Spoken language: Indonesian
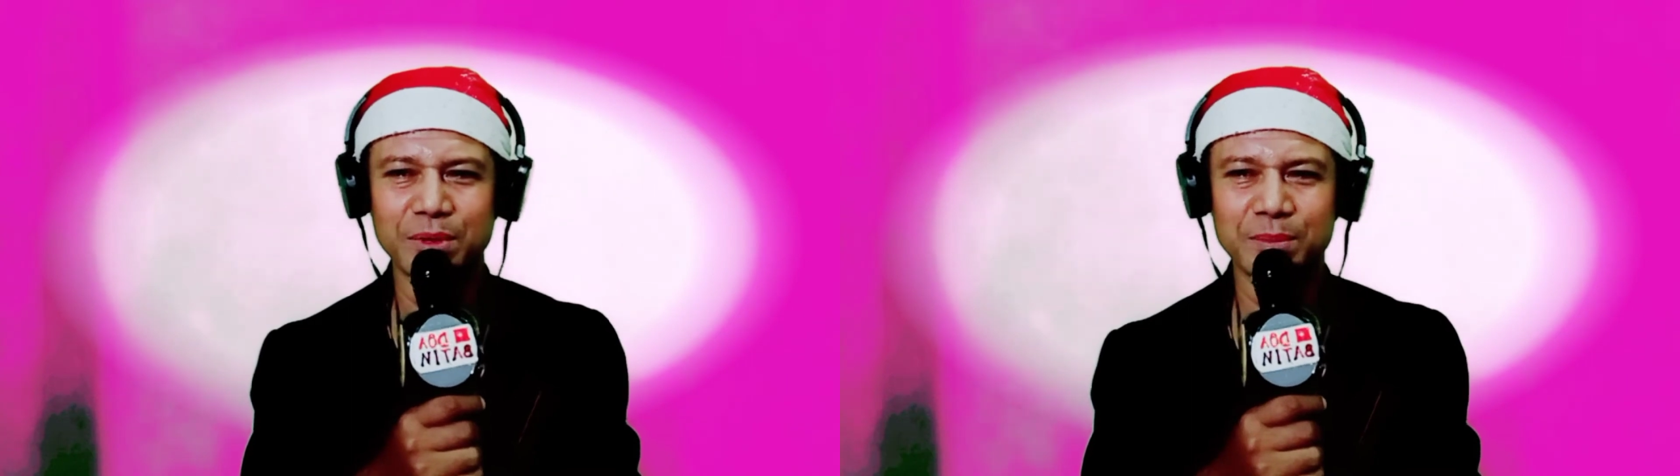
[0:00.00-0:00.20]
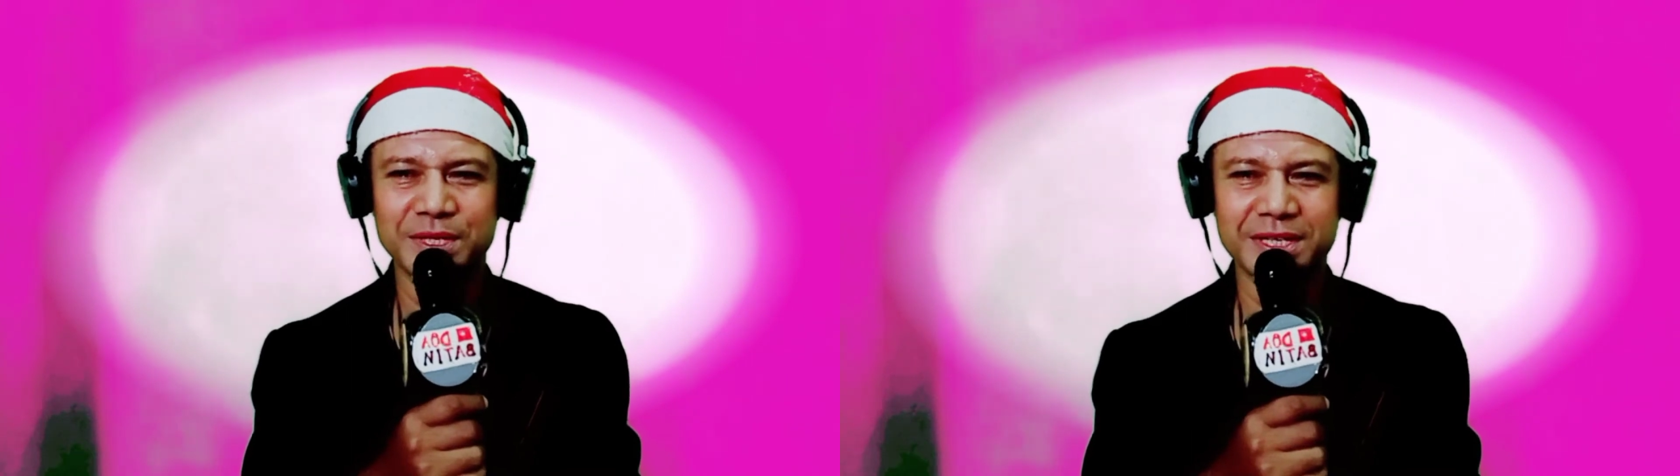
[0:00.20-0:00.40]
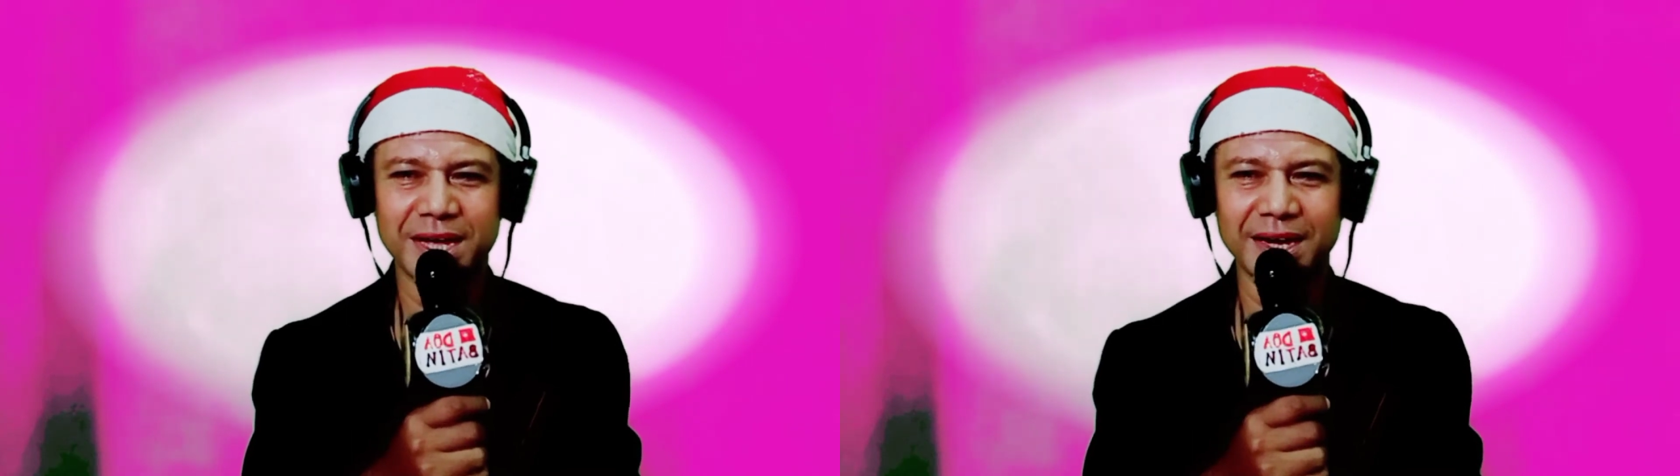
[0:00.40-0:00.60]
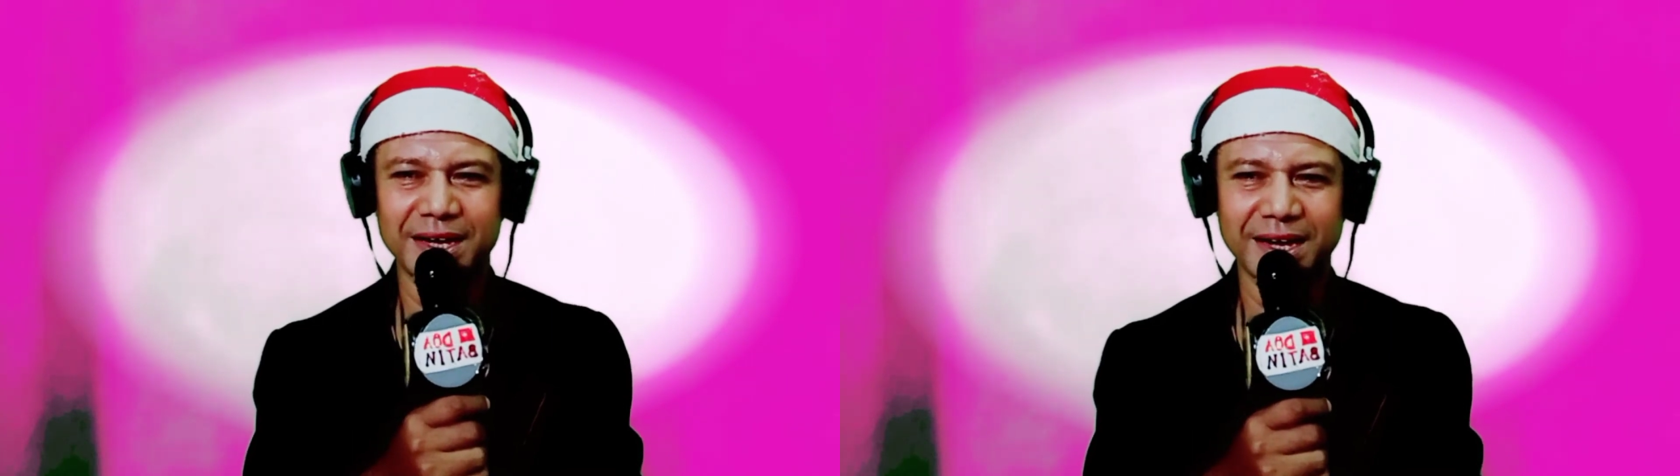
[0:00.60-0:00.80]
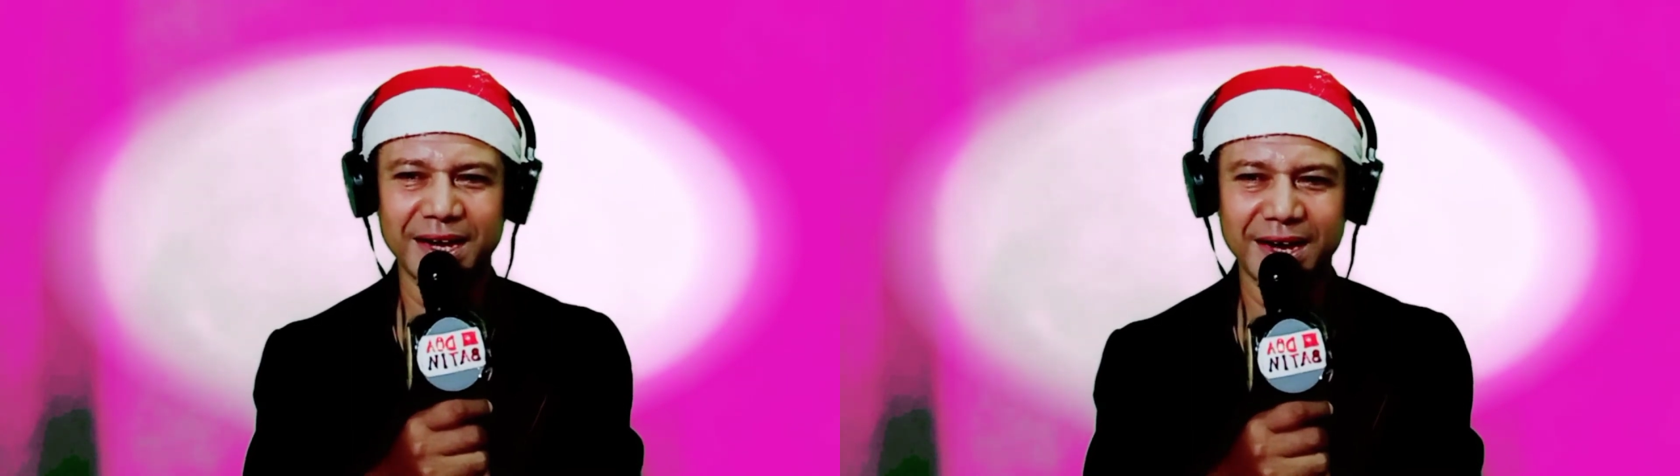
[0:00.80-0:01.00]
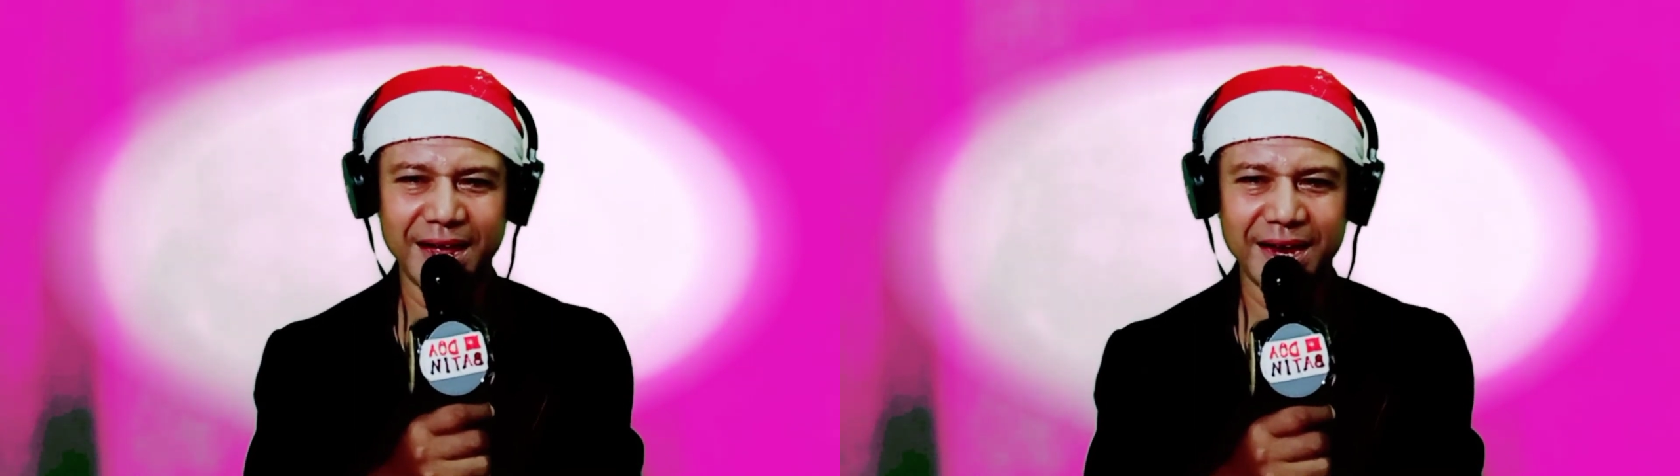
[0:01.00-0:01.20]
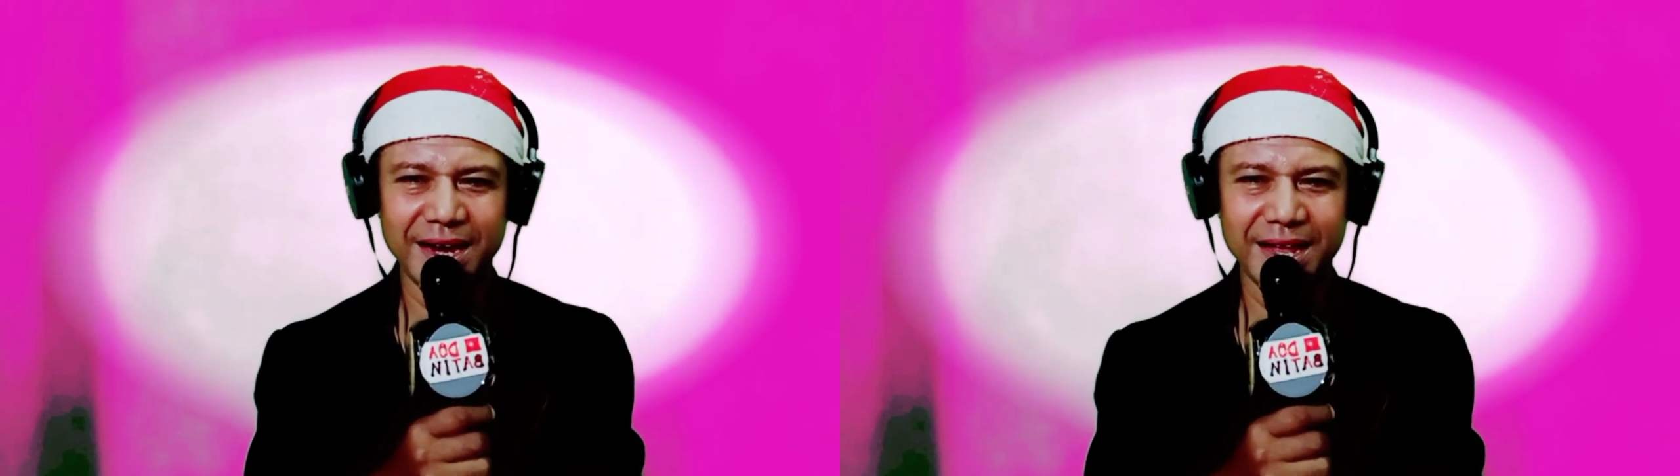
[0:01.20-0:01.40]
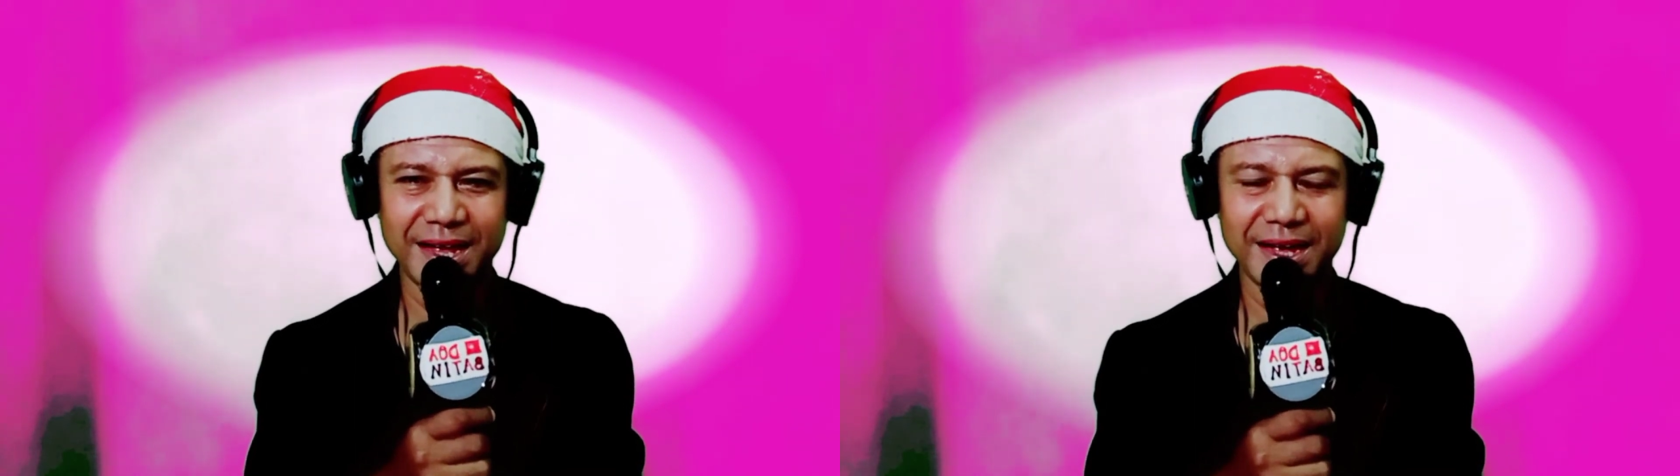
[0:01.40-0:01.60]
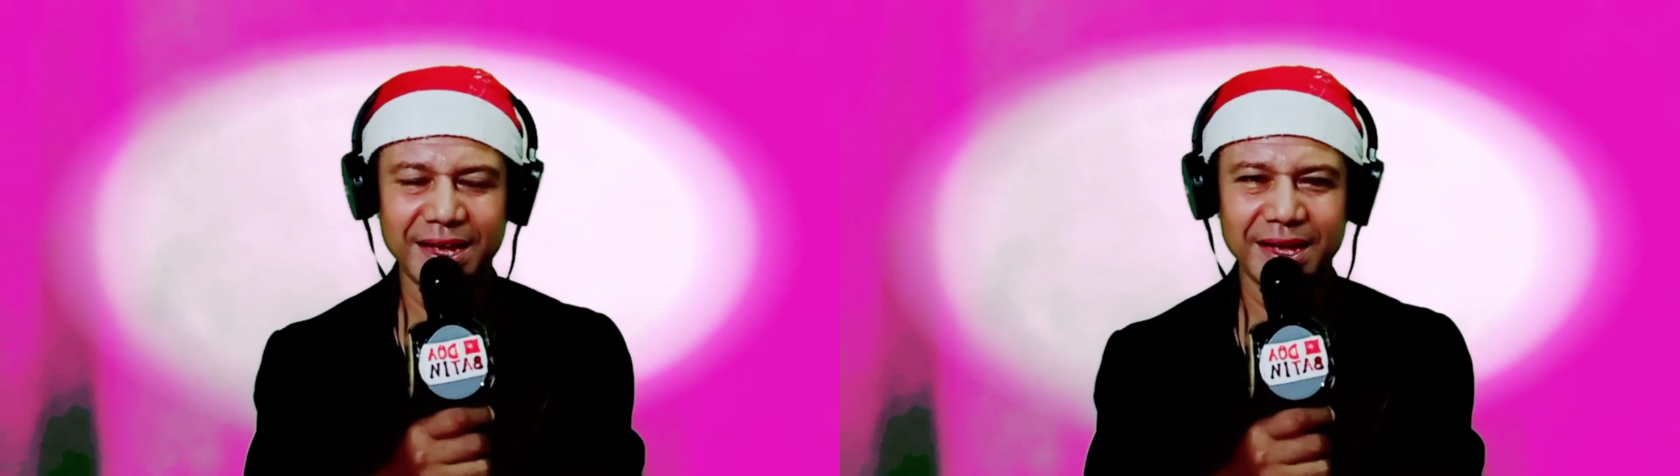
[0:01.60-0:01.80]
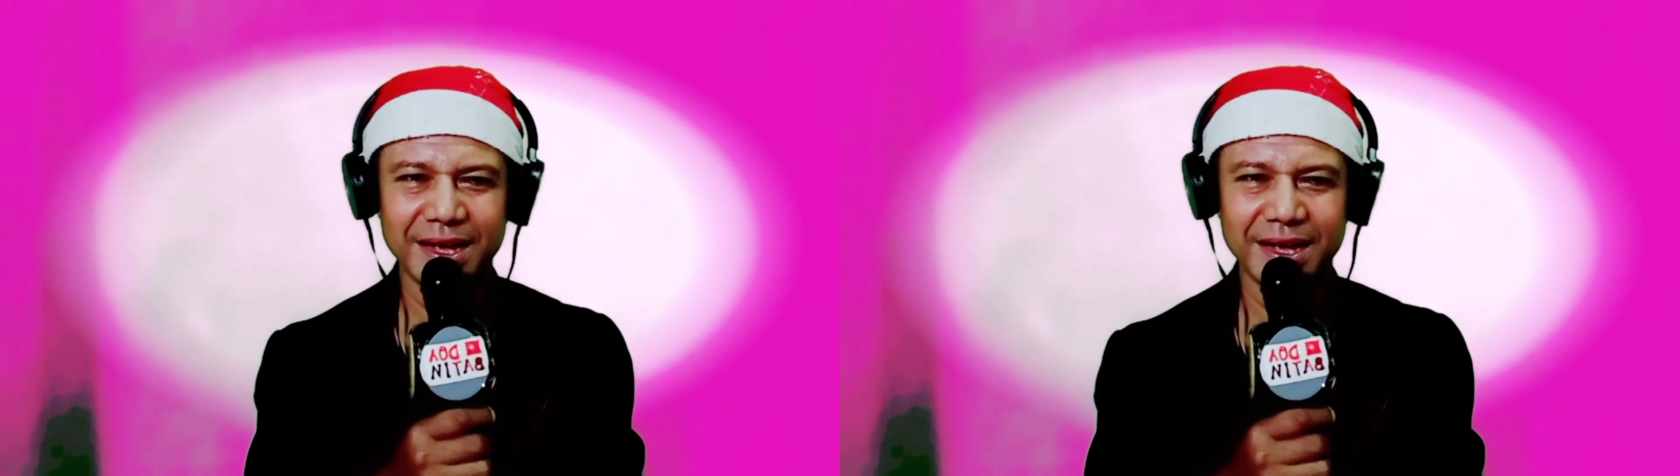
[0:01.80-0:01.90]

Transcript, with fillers: berbicara dengan Allah